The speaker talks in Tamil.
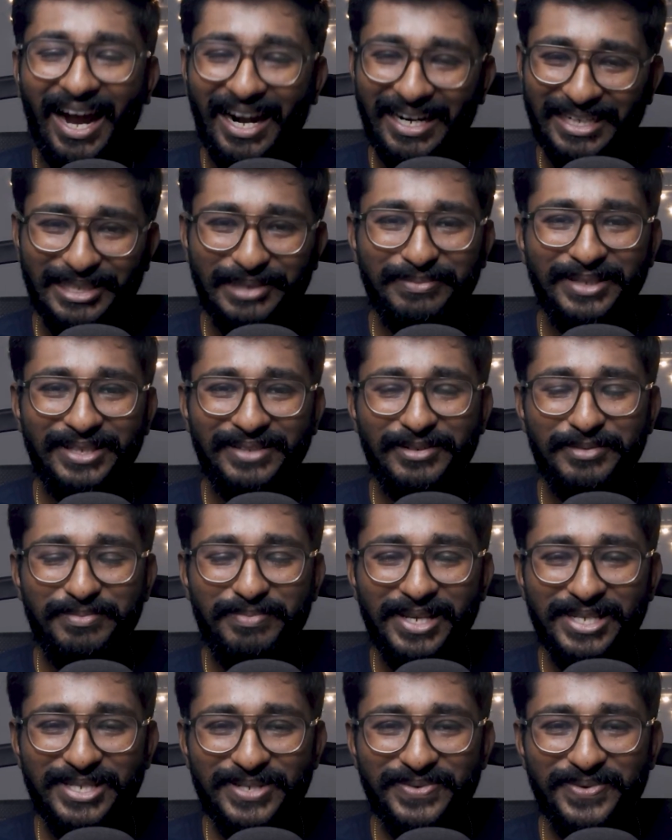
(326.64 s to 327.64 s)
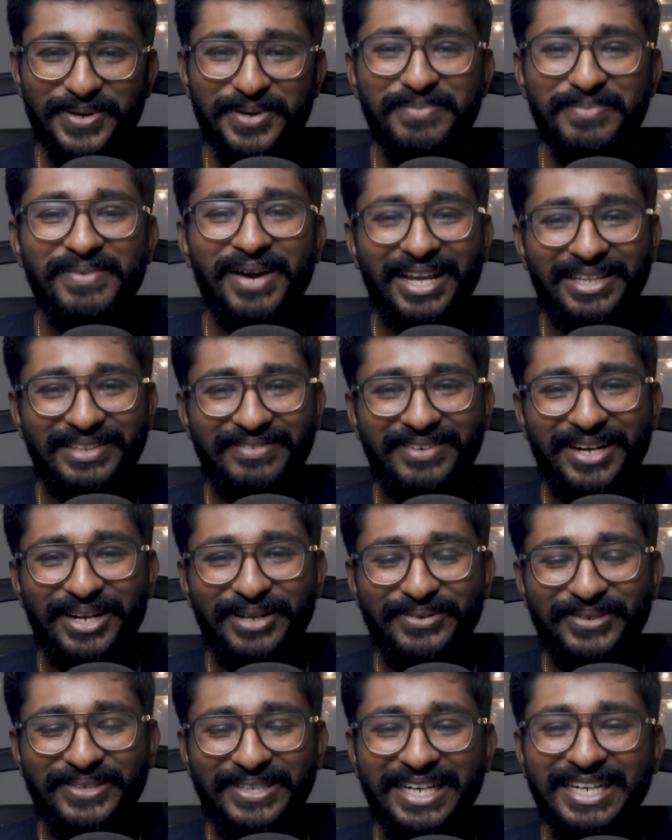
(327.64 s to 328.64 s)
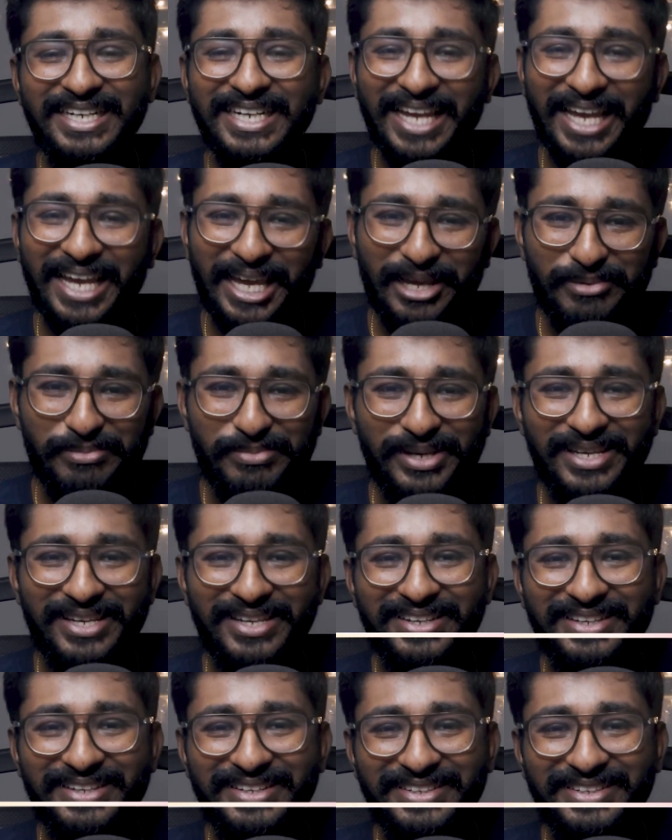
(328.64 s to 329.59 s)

அடுத்த பதிவில் பேசுவோம் அதுவரை உங்கள் ஏபி